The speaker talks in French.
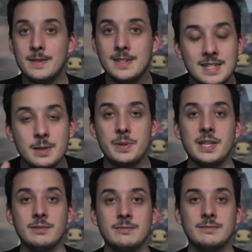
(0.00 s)
c'est
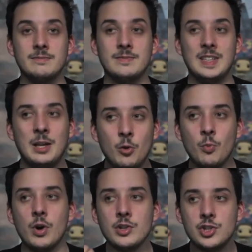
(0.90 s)
bien. Et au
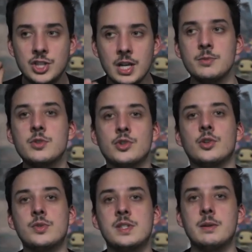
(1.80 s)
moins, j'aime ce genre
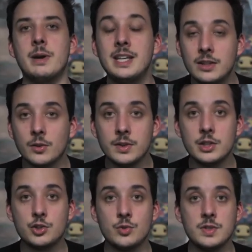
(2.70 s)
de cinéma qui tente des
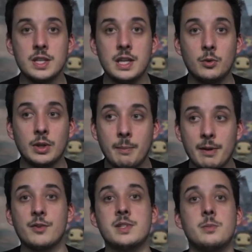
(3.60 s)
choses et qu'on n'a pas
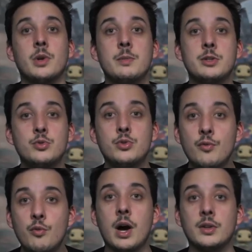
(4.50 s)
forcément l'habitude de
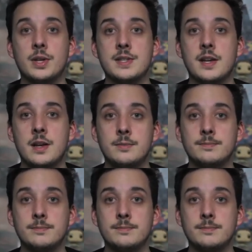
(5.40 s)
voir dans les salles.